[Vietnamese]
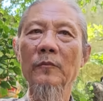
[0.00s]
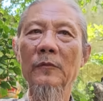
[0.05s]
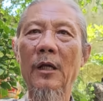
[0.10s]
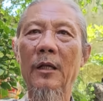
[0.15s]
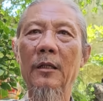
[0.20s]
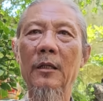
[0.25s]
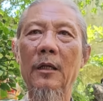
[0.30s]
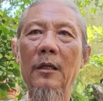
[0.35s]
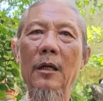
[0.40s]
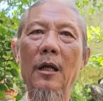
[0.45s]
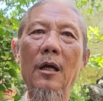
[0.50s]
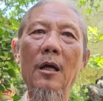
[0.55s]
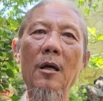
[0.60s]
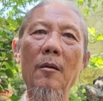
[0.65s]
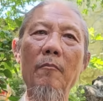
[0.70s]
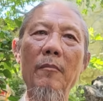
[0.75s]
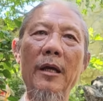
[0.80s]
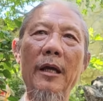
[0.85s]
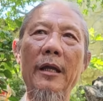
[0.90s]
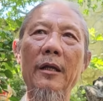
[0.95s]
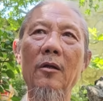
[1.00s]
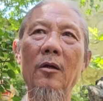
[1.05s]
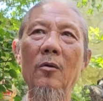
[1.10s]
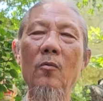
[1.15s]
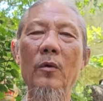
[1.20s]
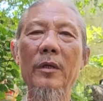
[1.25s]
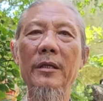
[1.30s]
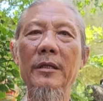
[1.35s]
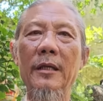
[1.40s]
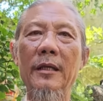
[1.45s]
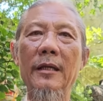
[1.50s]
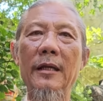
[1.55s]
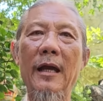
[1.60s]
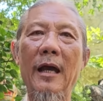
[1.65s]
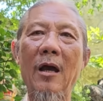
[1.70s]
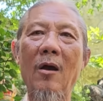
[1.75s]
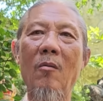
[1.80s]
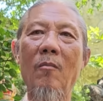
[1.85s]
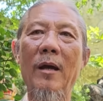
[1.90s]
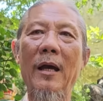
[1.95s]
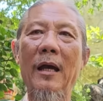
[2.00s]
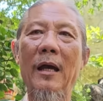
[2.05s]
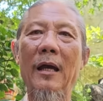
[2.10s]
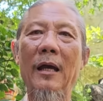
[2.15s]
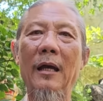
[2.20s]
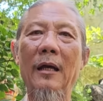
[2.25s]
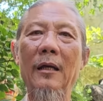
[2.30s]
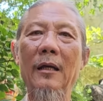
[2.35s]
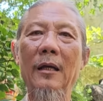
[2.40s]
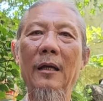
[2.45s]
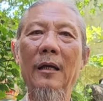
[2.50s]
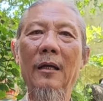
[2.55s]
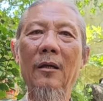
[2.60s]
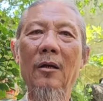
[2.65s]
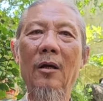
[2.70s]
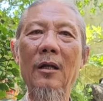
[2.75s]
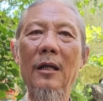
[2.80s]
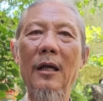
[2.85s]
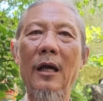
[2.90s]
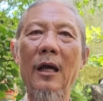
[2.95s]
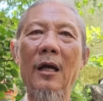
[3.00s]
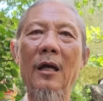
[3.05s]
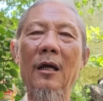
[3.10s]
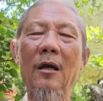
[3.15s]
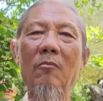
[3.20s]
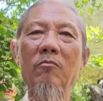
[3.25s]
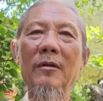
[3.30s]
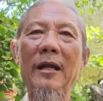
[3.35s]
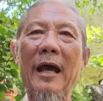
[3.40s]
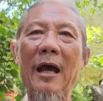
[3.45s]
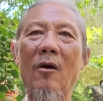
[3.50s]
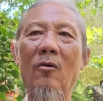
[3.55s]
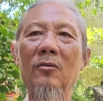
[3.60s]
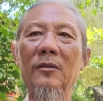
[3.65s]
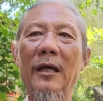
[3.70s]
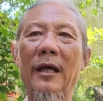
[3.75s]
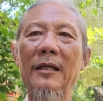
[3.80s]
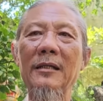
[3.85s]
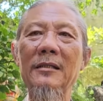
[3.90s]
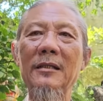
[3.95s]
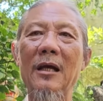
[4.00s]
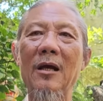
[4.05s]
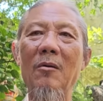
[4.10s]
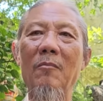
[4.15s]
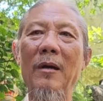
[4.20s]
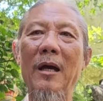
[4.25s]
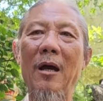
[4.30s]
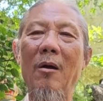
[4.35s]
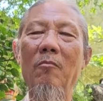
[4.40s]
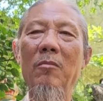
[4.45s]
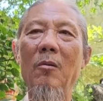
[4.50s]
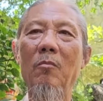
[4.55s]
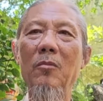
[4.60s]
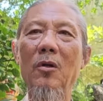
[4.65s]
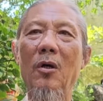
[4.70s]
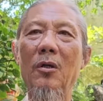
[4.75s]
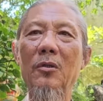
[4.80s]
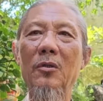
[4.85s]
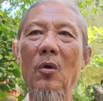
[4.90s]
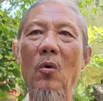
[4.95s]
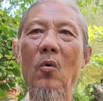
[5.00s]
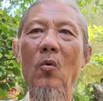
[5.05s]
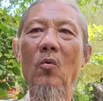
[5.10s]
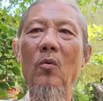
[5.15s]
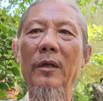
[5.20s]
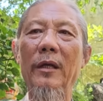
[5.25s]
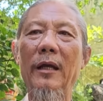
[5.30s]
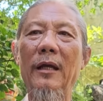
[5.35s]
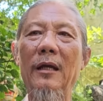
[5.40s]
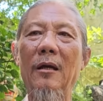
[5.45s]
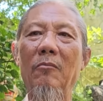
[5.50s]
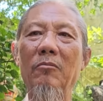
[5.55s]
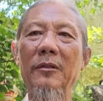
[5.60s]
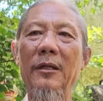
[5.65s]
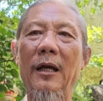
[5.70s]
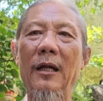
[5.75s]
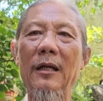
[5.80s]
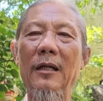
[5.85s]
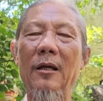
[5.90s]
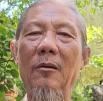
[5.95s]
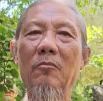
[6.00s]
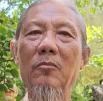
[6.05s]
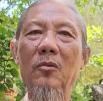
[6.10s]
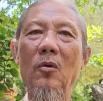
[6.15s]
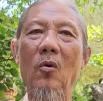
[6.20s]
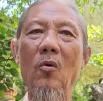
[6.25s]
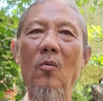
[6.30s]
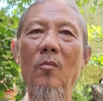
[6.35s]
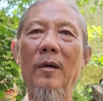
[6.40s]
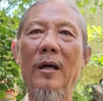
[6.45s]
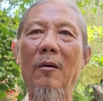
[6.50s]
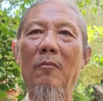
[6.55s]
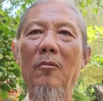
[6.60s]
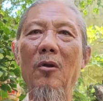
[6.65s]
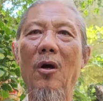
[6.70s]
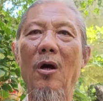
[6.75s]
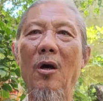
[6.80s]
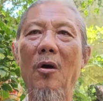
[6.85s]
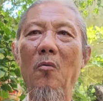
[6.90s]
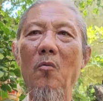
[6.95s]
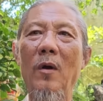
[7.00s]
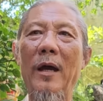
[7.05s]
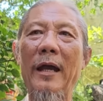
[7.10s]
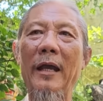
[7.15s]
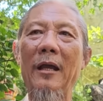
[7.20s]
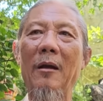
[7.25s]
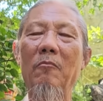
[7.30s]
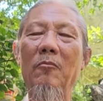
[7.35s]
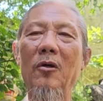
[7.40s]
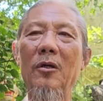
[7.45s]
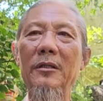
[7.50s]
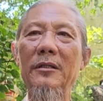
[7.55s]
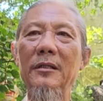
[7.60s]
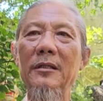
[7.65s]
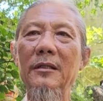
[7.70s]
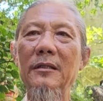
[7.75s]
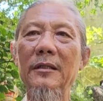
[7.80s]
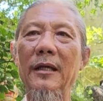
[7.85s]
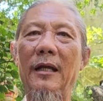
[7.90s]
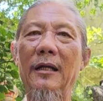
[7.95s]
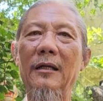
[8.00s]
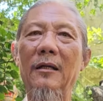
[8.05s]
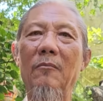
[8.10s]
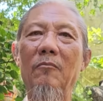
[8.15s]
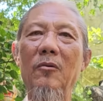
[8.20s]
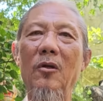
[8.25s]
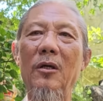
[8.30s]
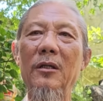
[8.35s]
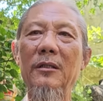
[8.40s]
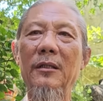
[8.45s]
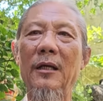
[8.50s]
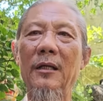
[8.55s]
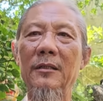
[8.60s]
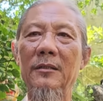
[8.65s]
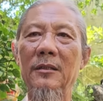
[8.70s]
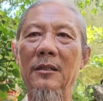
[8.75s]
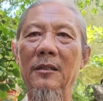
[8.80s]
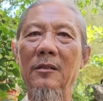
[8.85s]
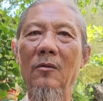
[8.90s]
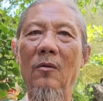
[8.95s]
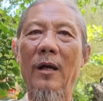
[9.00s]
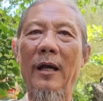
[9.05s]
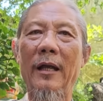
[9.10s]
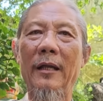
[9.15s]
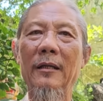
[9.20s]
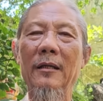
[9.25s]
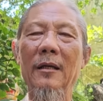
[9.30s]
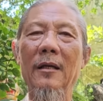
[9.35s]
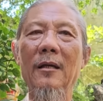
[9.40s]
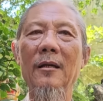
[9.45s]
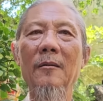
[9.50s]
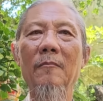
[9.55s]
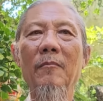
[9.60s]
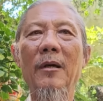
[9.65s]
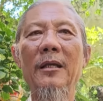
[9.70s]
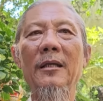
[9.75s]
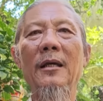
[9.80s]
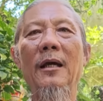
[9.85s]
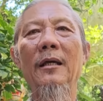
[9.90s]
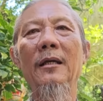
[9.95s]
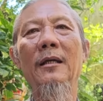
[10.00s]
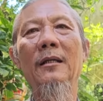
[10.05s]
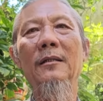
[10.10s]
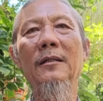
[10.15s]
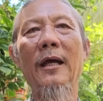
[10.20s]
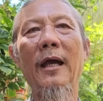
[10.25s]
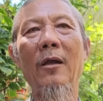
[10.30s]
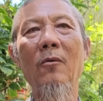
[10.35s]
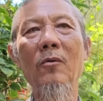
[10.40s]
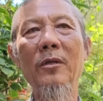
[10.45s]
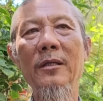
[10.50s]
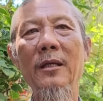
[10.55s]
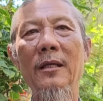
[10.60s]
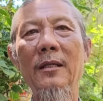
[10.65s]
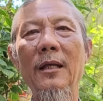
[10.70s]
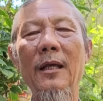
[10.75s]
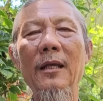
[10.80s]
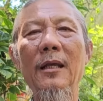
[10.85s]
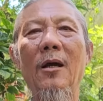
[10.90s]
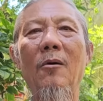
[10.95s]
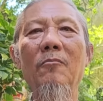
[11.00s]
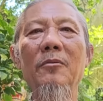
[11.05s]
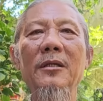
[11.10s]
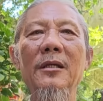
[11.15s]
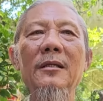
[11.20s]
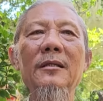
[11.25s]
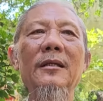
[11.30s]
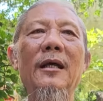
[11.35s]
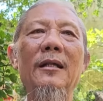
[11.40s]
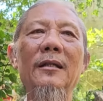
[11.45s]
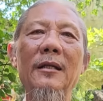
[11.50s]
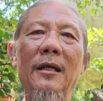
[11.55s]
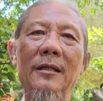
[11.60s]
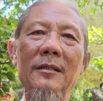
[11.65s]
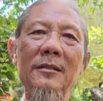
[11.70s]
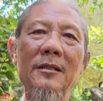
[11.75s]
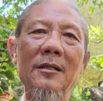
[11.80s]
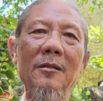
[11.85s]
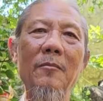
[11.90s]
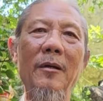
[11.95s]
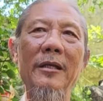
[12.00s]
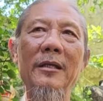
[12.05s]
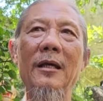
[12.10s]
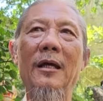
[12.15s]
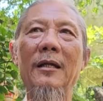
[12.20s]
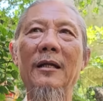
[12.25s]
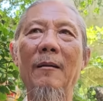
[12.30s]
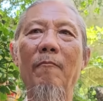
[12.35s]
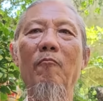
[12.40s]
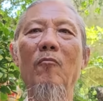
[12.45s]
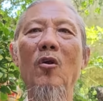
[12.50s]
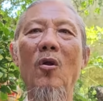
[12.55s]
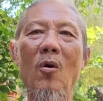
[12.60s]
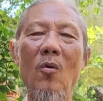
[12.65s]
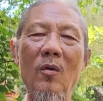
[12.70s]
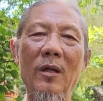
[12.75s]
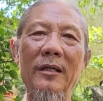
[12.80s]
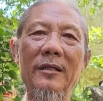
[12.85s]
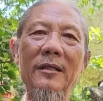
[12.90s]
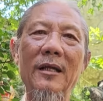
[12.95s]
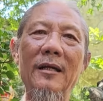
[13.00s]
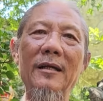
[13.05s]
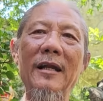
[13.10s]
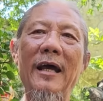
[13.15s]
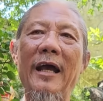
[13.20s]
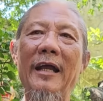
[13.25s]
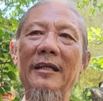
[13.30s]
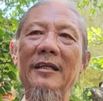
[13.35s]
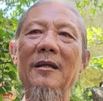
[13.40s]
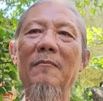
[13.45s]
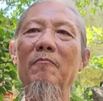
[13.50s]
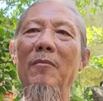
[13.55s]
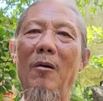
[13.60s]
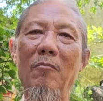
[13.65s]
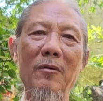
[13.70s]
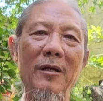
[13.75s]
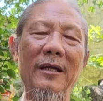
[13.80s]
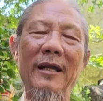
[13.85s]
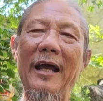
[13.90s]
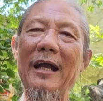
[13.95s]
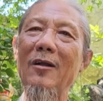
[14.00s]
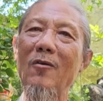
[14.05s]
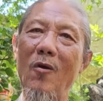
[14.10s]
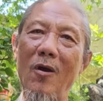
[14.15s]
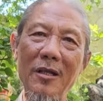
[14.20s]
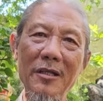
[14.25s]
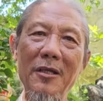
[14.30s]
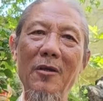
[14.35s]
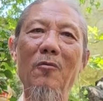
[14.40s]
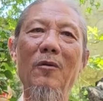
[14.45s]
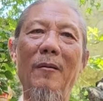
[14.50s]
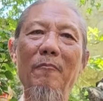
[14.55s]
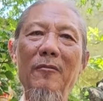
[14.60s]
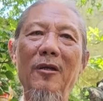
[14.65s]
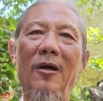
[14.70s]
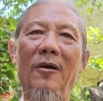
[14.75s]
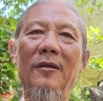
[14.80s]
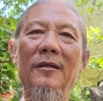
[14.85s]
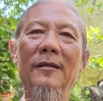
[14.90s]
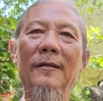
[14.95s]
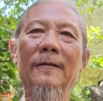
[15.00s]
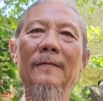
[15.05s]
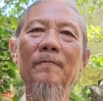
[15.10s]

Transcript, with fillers: Thành thử ra hôm nay nói quý vị nào mà nói là ông Đạo tại sao mà ông không lo tu ha, ông trả lời ông tu mà ông lo ở ngoài, ông nói chiến tranh, ông nói thời sự hoài. Bây giờ hiện tại quý vị thấy không, chiến tranh thời sự bây giờ rầm rộ là trên đài trên bọng là đã có nhiều lắm rồi.